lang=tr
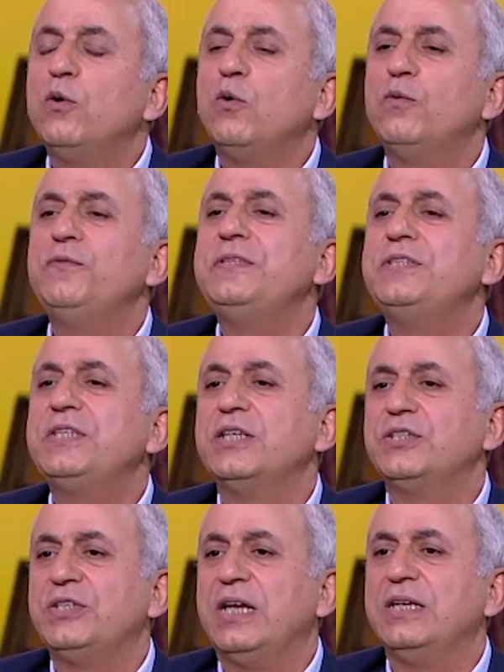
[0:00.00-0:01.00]
ofis
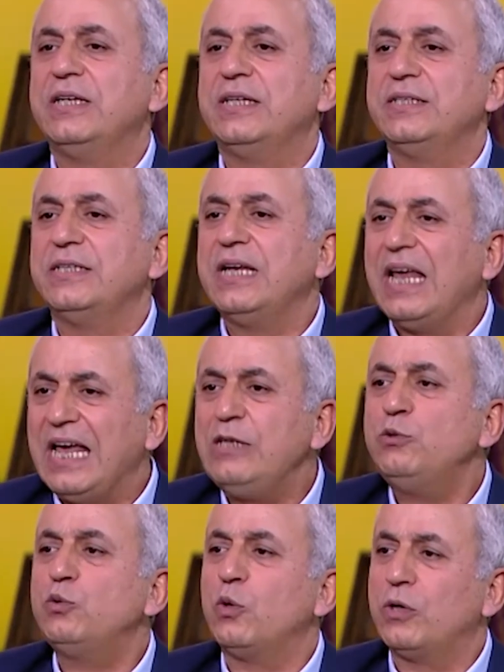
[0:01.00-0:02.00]
çalışanlarının
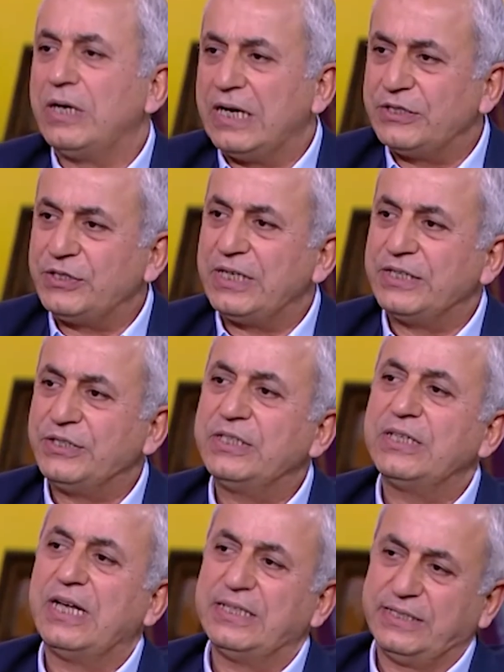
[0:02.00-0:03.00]
en çok
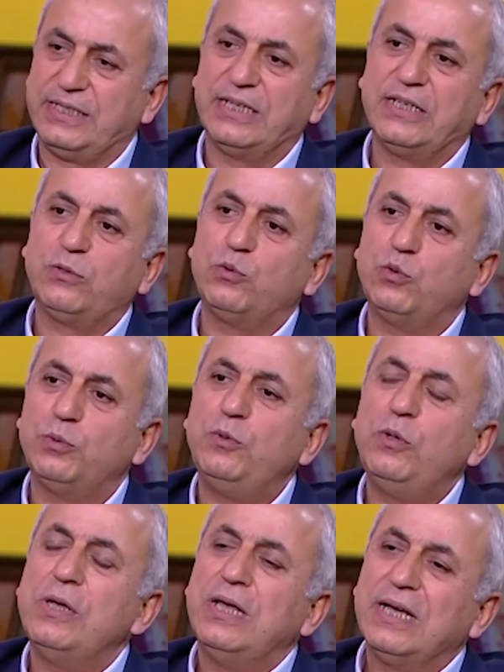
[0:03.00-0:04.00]
karşılaştığı hastalık
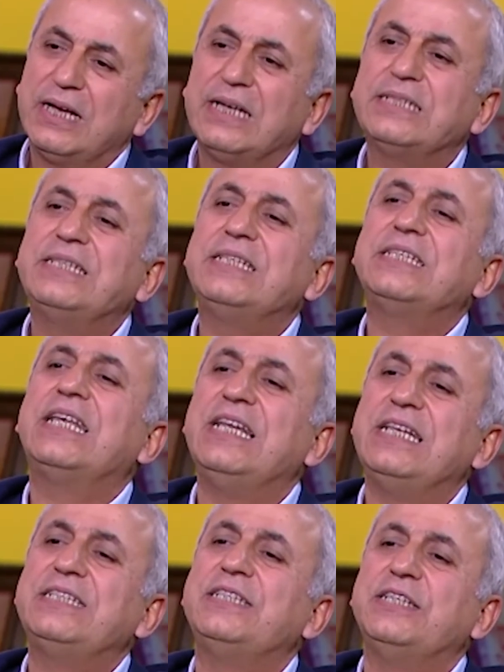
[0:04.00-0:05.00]
grubu kas
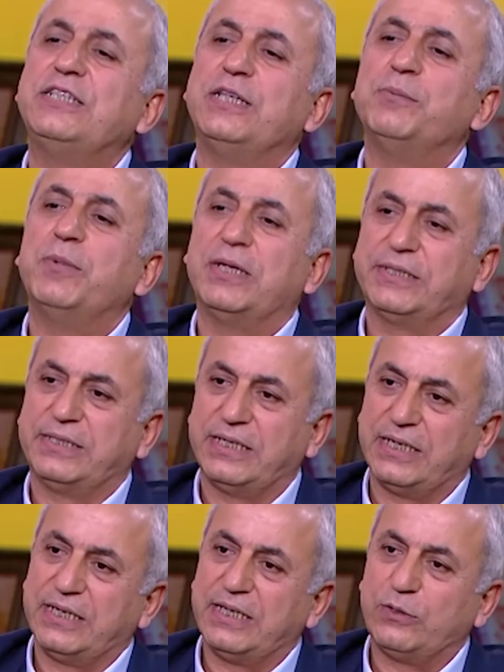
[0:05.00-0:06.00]
iskelet sistemi
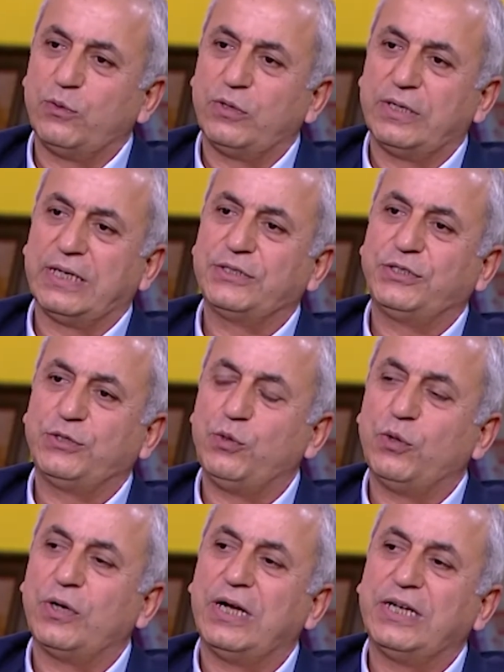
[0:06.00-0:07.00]
hastalıkları olarak hı hı.
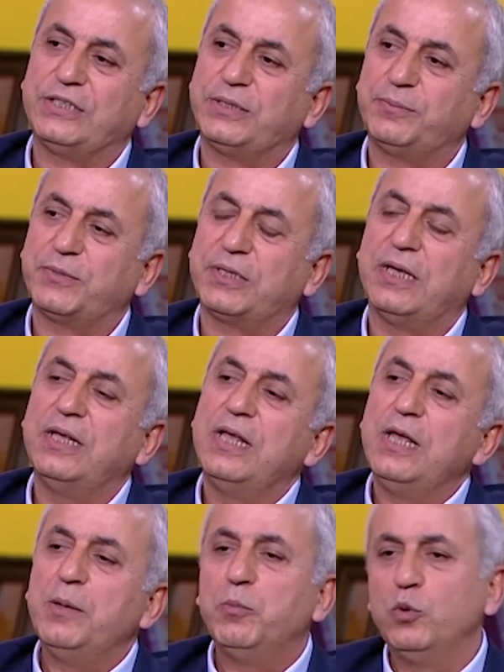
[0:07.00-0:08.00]
çıkıyor karşımıza.
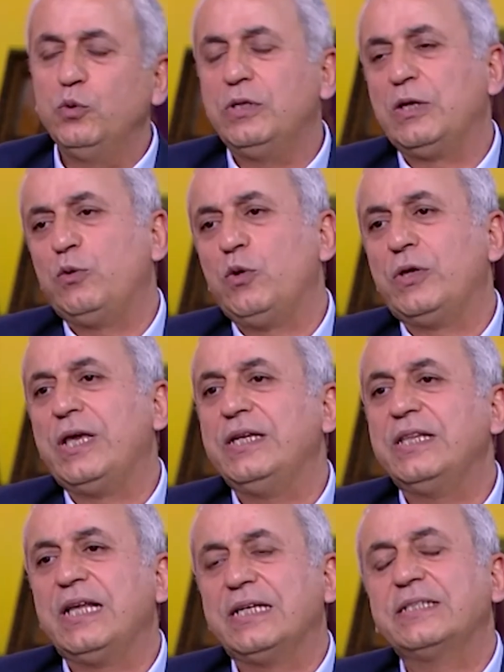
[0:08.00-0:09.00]
Bunun da
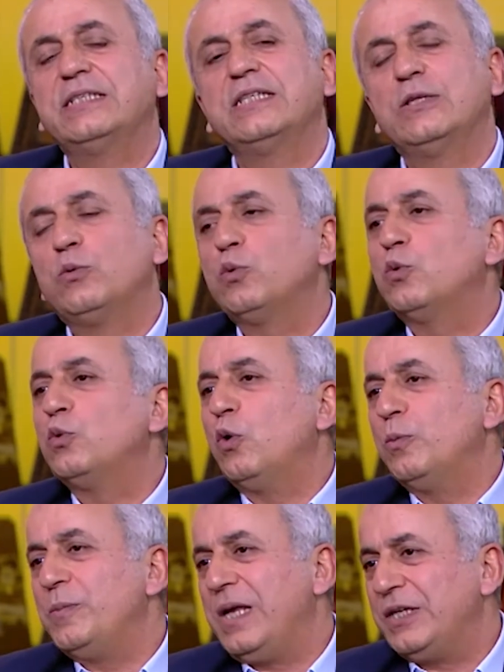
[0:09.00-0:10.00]
kökeninde aslında uygun
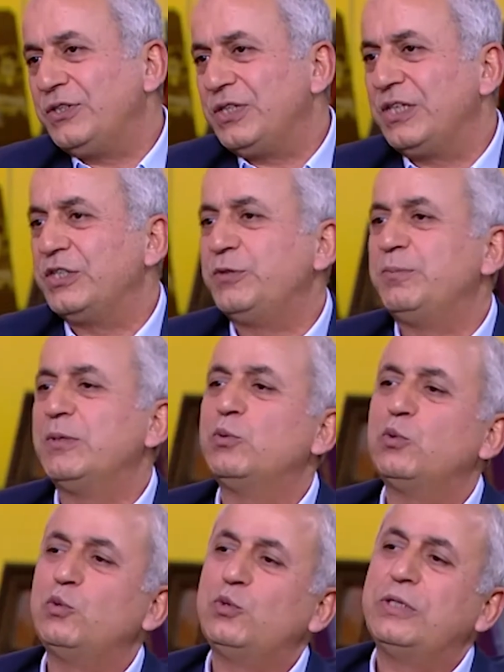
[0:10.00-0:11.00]
olmayan çalışma
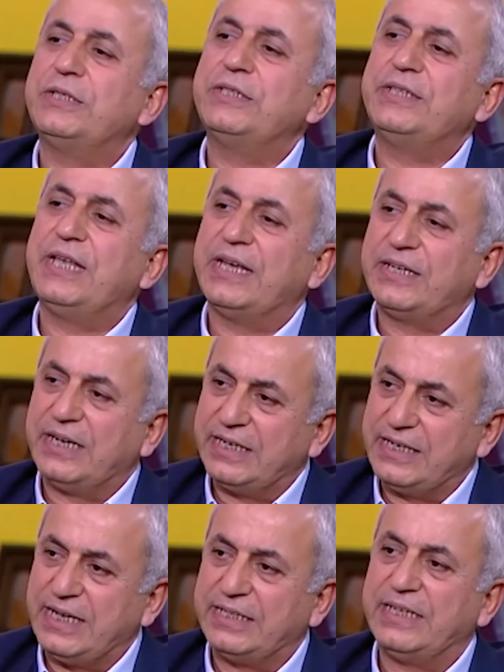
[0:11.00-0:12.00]
duruşları,
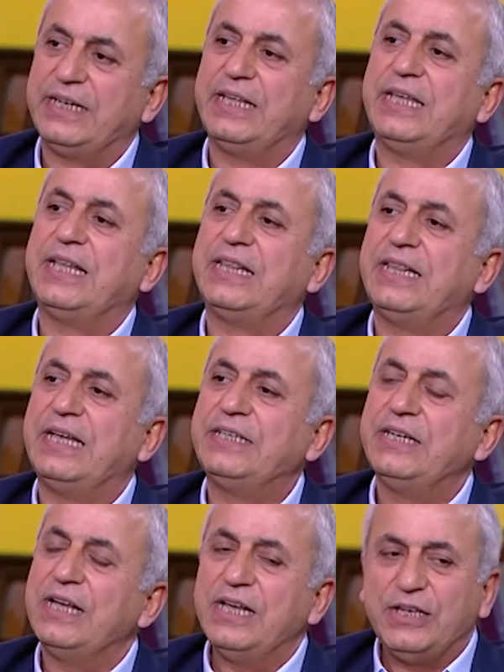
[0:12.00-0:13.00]
tekrarlayan
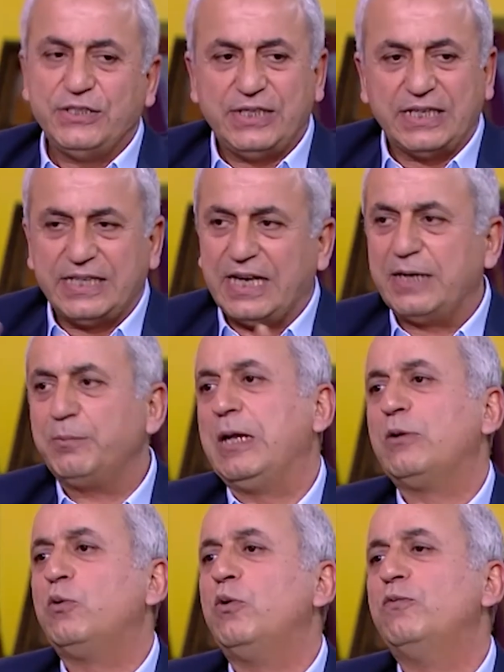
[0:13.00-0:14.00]
hareketler, işte
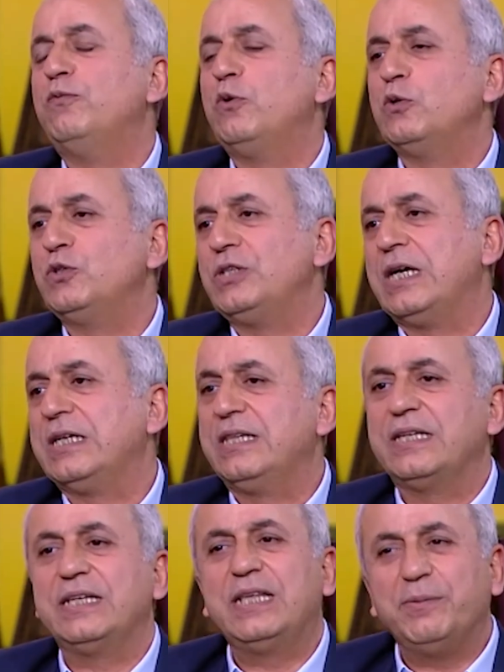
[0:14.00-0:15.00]
termal konfor
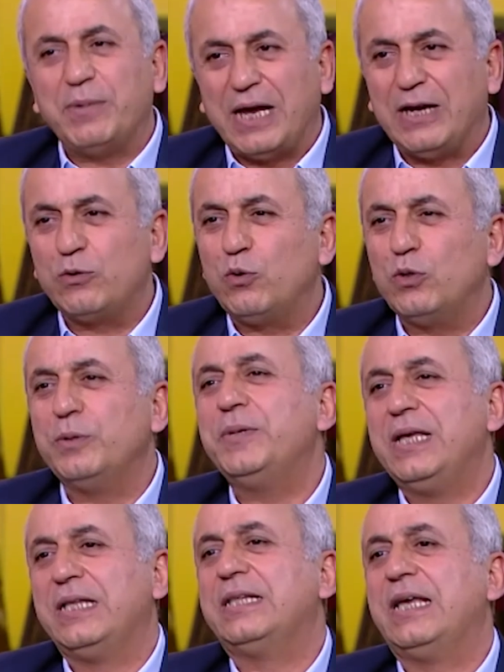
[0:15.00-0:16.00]
şartları gibi
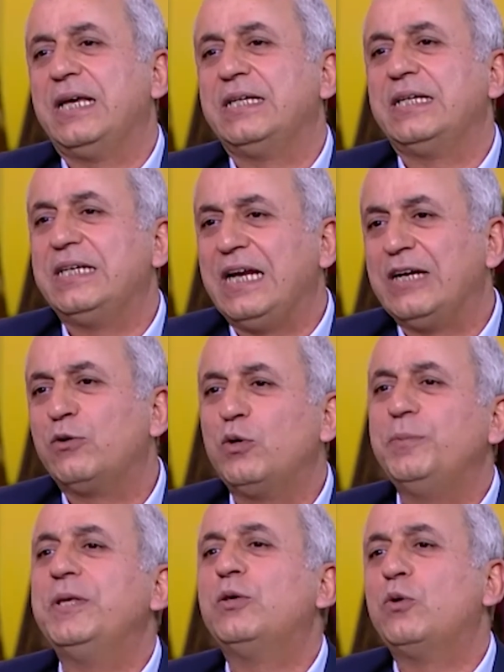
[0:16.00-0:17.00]
ergonomiye dayanan,
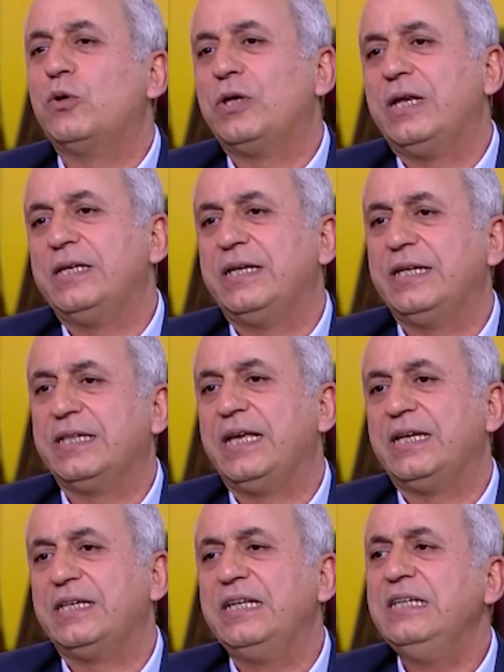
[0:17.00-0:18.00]
ergonomik kökenlere
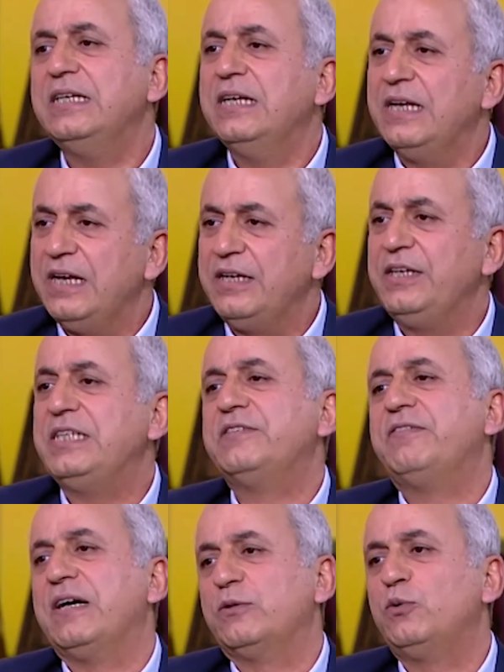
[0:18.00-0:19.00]
dayanan
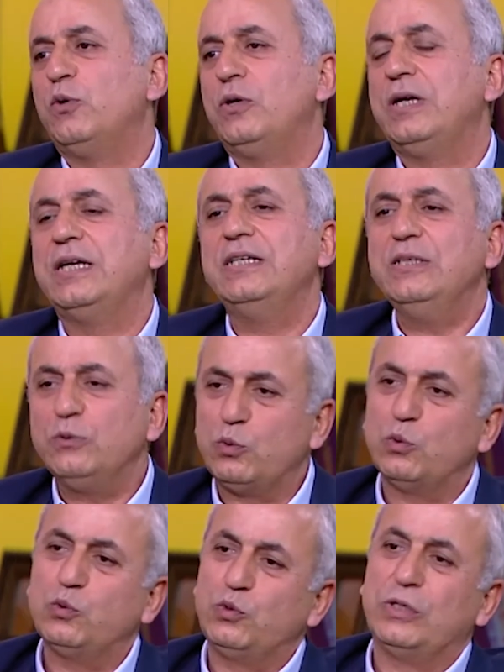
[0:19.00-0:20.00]
risk faktörlerinin
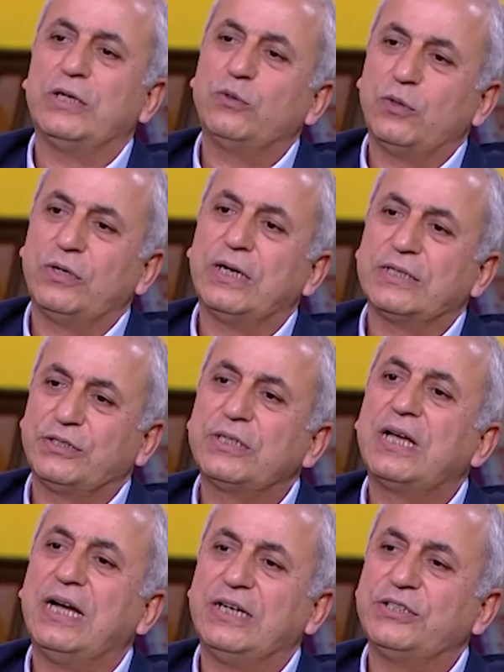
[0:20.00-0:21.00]
sonuçları olarak
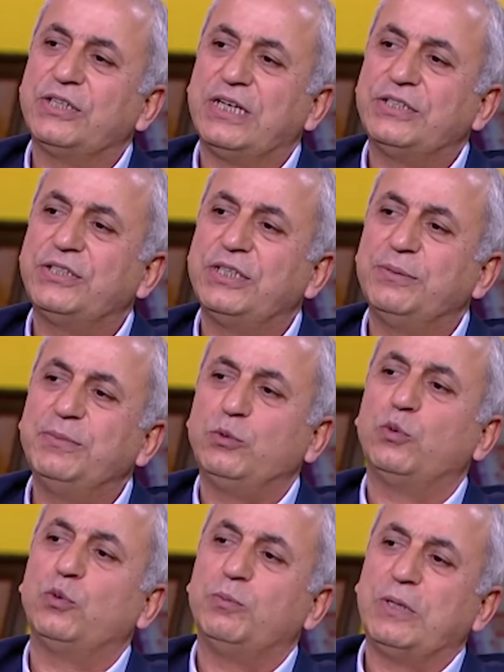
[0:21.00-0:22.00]

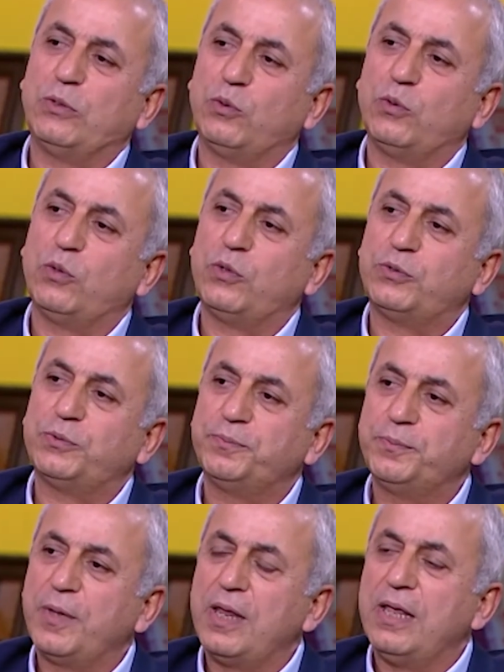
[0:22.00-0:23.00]
karşılaştığımız durumlar oluyor.
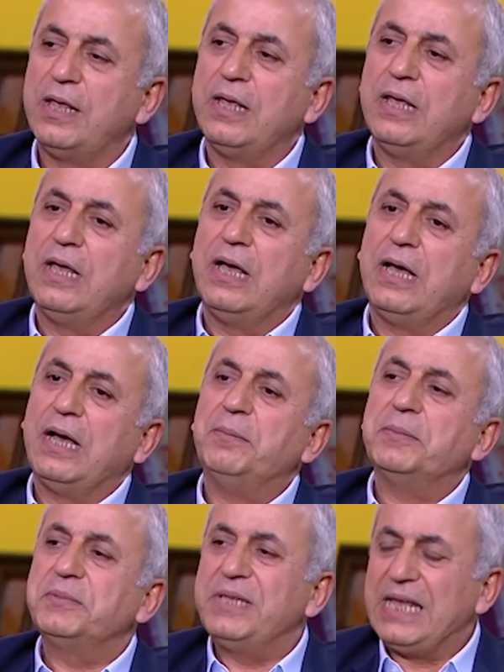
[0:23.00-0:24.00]

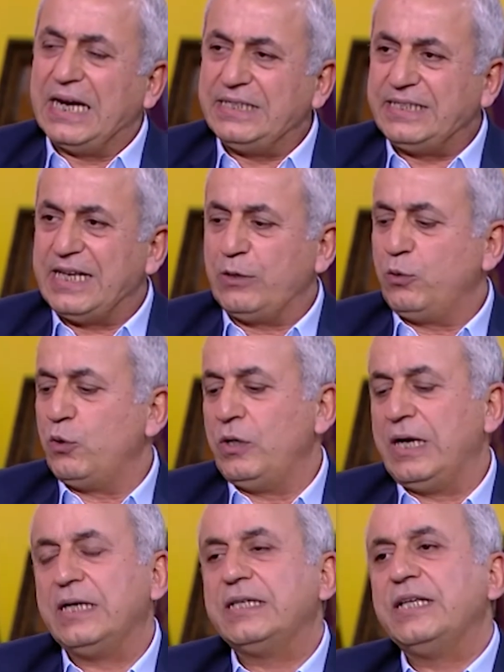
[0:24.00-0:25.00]
Ama diğer
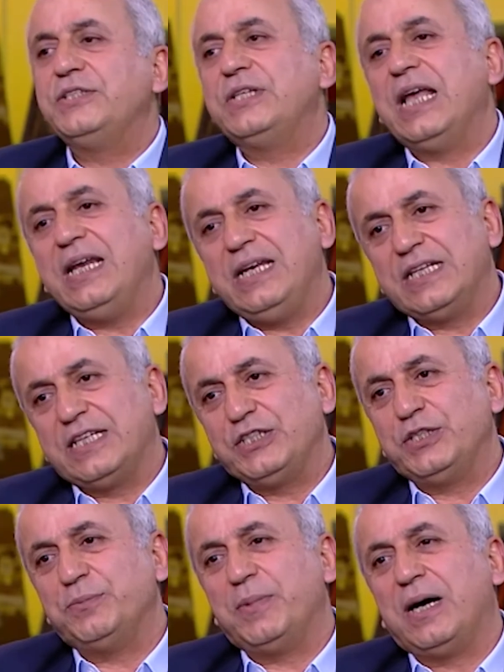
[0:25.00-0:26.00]
sektörlerde işte elle
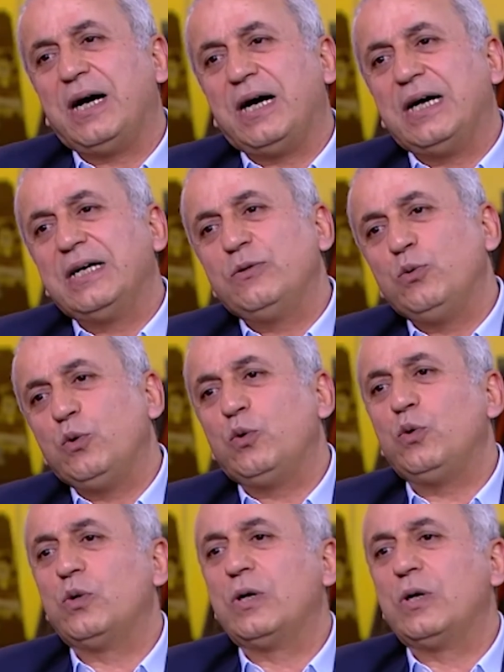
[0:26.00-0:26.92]
taşıma, ağır yük